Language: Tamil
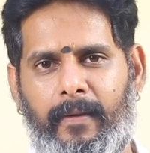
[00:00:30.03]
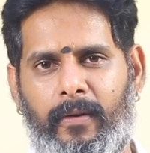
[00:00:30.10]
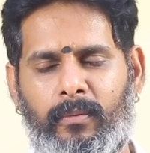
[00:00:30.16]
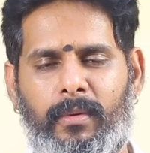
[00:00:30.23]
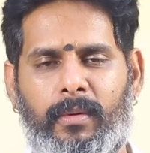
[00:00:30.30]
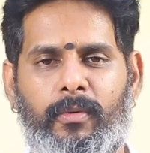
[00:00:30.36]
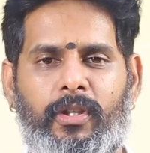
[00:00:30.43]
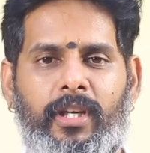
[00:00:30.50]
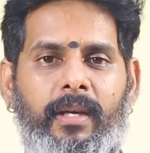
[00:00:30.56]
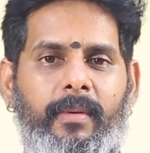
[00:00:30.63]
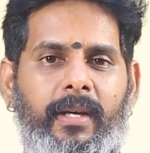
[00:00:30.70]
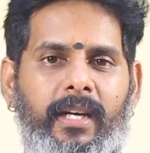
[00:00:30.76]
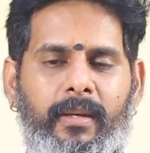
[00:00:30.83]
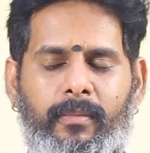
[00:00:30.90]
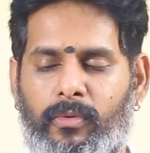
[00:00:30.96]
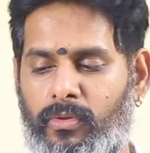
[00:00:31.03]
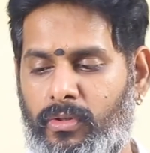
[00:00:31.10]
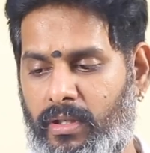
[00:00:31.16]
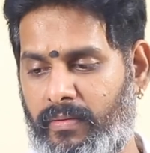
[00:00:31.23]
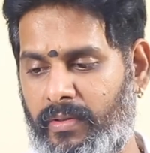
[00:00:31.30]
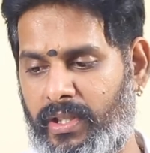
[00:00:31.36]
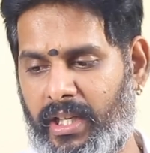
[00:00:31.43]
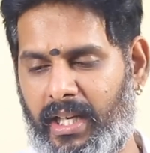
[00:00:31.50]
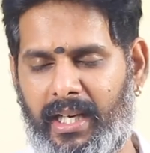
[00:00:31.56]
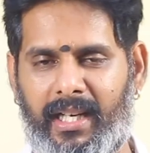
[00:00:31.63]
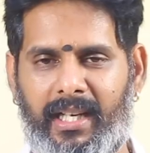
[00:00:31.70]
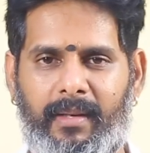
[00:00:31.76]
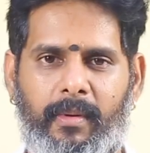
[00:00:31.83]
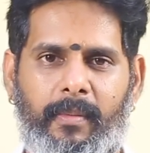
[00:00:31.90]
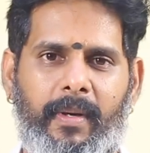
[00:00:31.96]
ரொம்ப முக்கியமான மூன்று
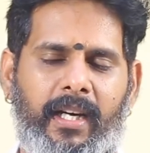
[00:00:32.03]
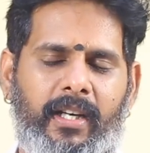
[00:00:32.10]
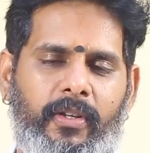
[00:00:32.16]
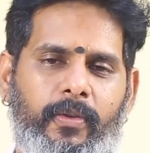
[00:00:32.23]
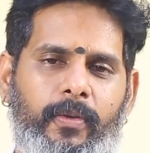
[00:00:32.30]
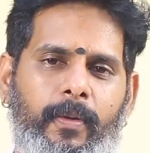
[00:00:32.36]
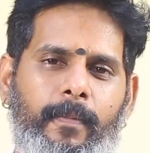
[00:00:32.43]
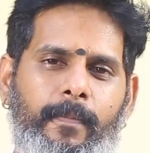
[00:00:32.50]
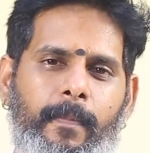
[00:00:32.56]
விஷயங்கள் நம்ம பார்க்குறோம்